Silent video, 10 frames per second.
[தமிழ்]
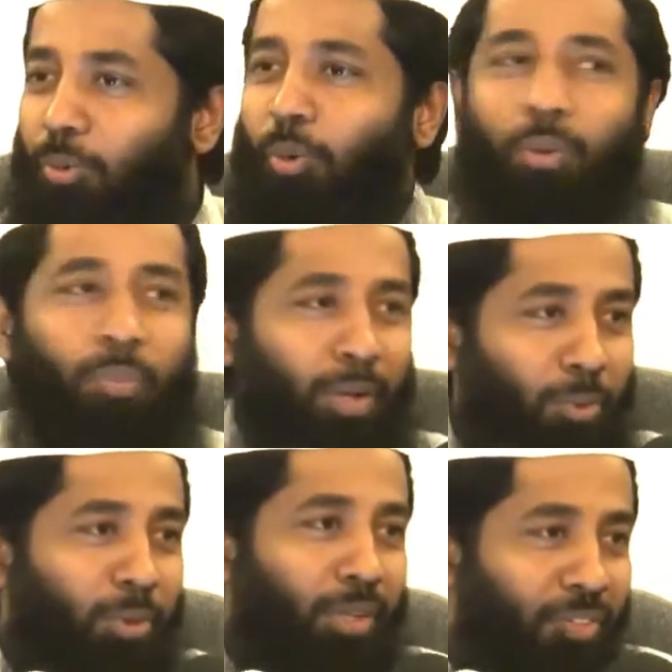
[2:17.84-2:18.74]

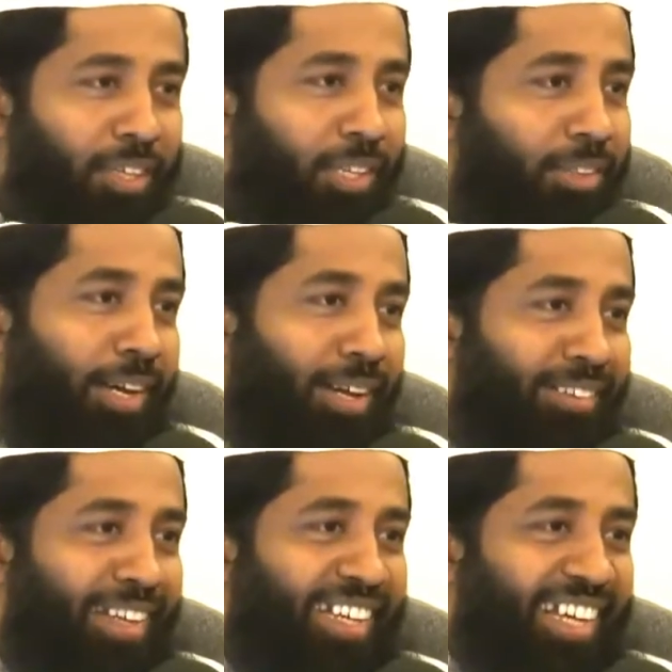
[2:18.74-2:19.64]
கோவப்படக்கூடிய ஃபி ஹித்தா
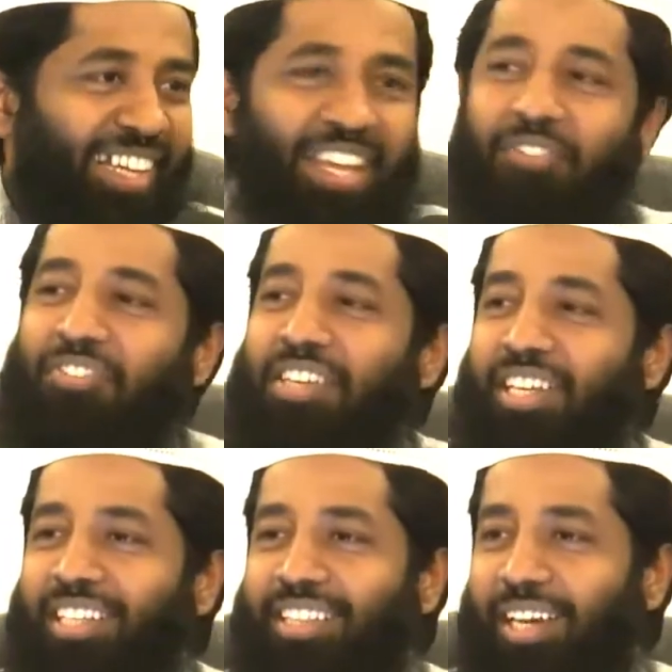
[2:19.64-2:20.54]
விளங்கிதா ஃபி
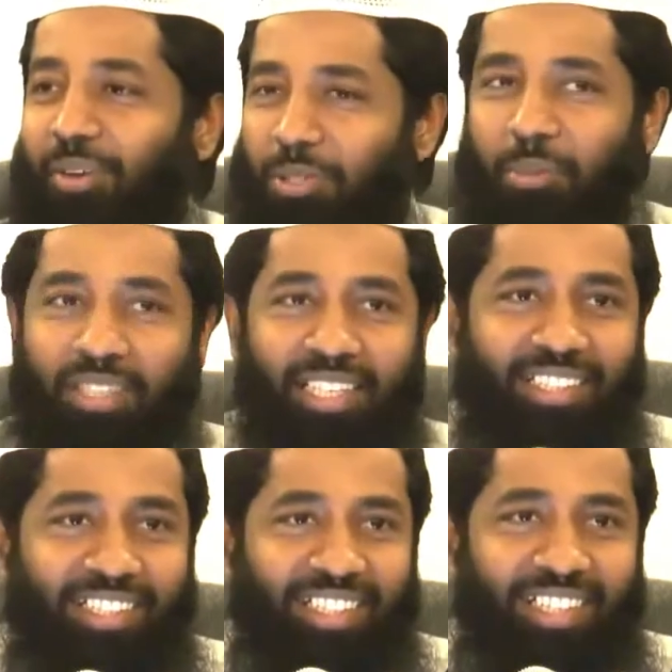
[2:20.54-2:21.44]
ஹித்தா கொஞ்சம் அப்படி
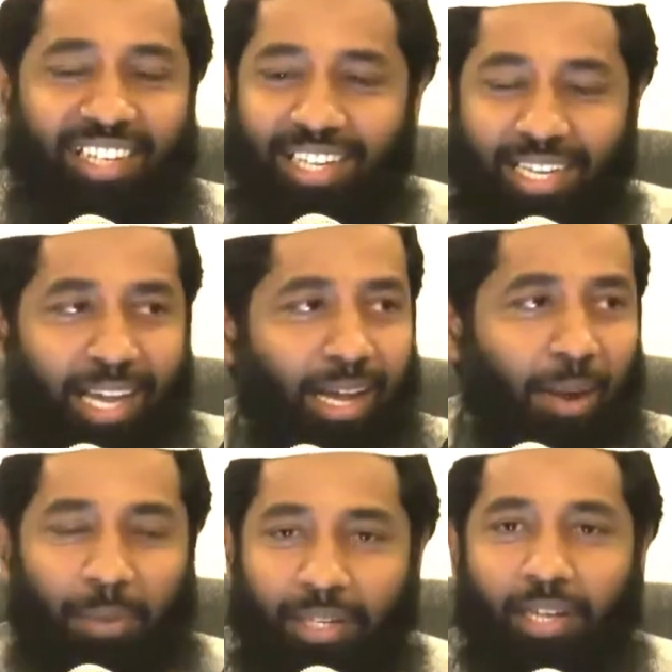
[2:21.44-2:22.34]
இருந்தது நான்
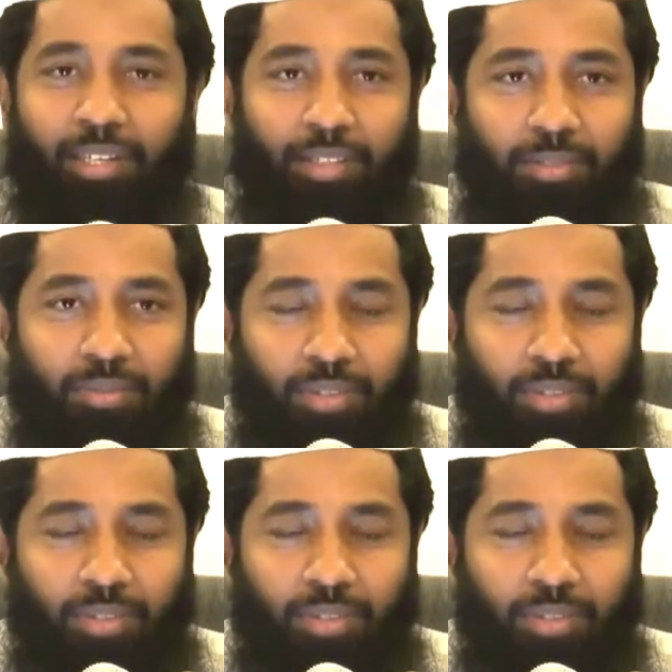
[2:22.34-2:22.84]
அப்படி கேட்டேன்